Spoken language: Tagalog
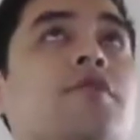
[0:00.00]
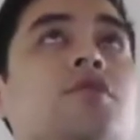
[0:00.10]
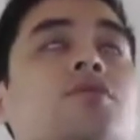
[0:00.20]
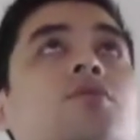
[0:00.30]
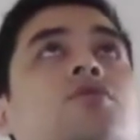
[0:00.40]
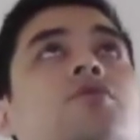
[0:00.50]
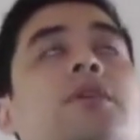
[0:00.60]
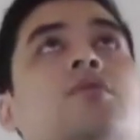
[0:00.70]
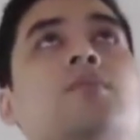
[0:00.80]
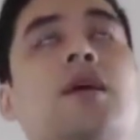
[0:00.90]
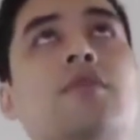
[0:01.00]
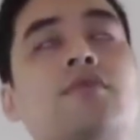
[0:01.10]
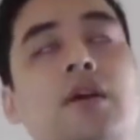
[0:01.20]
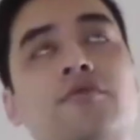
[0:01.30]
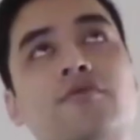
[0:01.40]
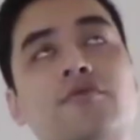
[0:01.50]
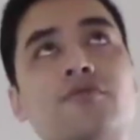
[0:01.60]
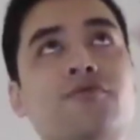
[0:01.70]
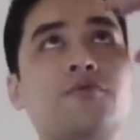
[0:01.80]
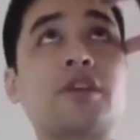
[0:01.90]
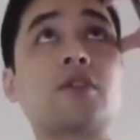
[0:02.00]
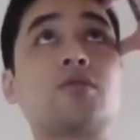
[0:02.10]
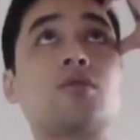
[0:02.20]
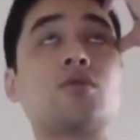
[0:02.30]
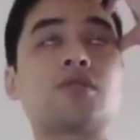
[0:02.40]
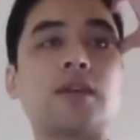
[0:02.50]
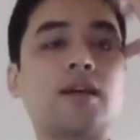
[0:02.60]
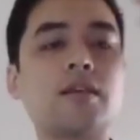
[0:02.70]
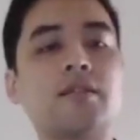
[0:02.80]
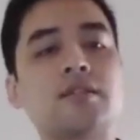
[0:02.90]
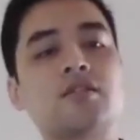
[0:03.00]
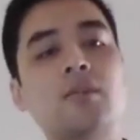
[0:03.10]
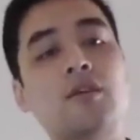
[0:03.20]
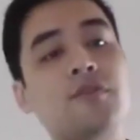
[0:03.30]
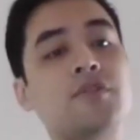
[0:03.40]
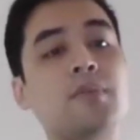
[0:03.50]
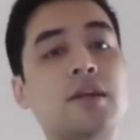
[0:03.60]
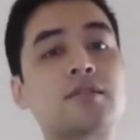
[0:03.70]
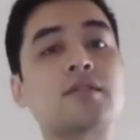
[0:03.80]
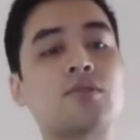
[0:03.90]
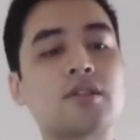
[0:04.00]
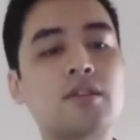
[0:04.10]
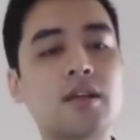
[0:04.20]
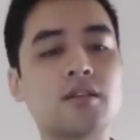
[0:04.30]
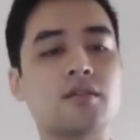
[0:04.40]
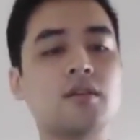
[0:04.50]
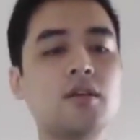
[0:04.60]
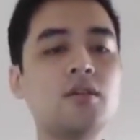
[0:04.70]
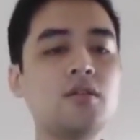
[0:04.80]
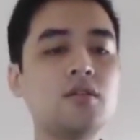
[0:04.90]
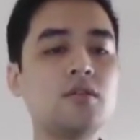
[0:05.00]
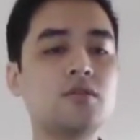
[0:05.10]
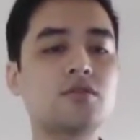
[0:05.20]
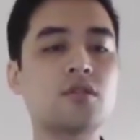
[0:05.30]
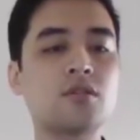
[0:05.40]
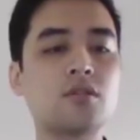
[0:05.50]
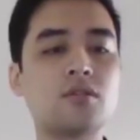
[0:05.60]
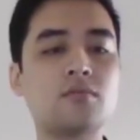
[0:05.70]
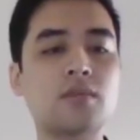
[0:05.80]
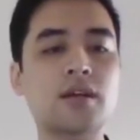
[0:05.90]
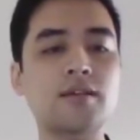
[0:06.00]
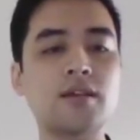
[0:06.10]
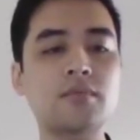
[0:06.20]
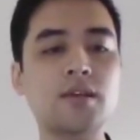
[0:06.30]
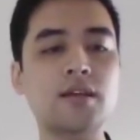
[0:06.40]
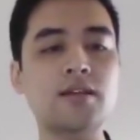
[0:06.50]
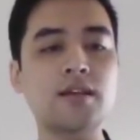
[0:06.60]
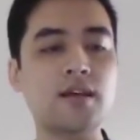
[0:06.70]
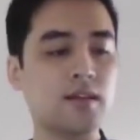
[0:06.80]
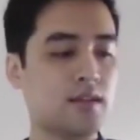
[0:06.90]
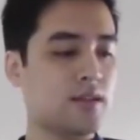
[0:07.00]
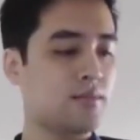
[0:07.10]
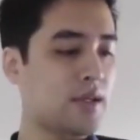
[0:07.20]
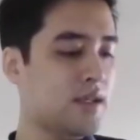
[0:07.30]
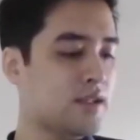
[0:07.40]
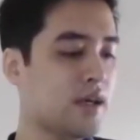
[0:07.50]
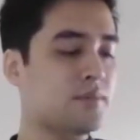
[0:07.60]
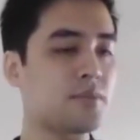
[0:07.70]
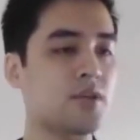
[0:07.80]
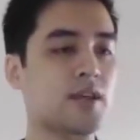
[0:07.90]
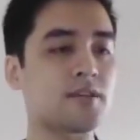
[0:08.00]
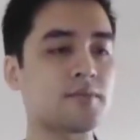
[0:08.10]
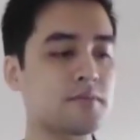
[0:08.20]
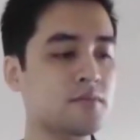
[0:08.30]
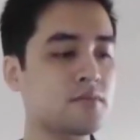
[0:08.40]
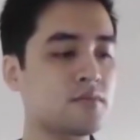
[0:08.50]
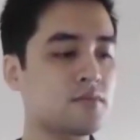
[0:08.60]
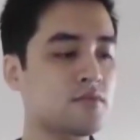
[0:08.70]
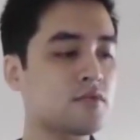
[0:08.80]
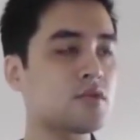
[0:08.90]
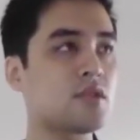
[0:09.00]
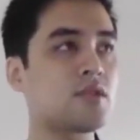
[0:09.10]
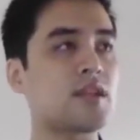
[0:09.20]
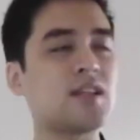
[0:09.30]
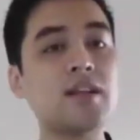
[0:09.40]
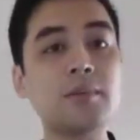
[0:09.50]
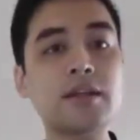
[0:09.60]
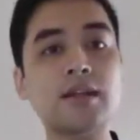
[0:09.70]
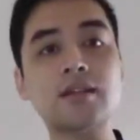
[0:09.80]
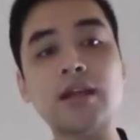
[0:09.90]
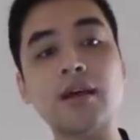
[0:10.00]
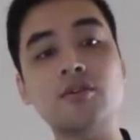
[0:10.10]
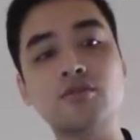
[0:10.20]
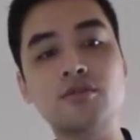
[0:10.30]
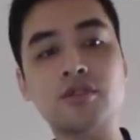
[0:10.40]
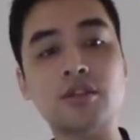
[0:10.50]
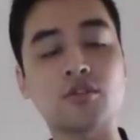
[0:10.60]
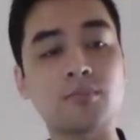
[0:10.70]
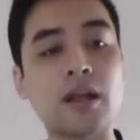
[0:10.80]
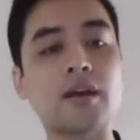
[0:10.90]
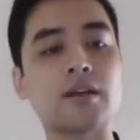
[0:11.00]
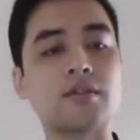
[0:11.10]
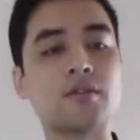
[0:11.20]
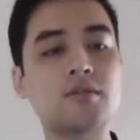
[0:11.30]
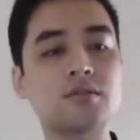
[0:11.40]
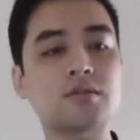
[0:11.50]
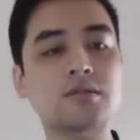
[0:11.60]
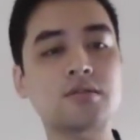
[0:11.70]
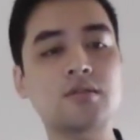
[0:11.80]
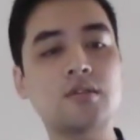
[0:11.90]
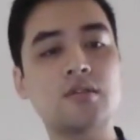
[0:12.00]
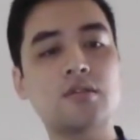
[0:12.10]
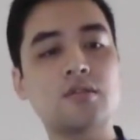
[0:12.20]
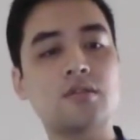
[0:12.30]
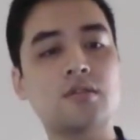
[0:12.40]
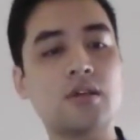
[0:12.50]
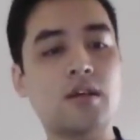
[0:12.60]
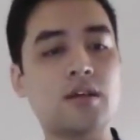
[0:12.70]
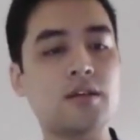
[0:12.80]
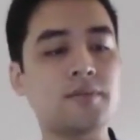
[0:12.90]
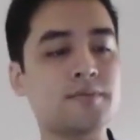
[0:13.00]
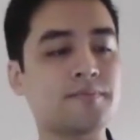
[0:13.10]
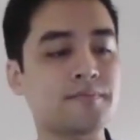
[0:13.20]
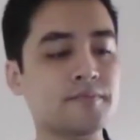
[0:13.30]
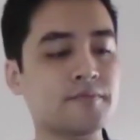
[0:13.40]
first dose pero mga ang second dose natin nasa mga 50 plus thousand na rin. So magandang magandang uh, balita po yan. Nalilimit lang tayo dun sa supply ano. Um,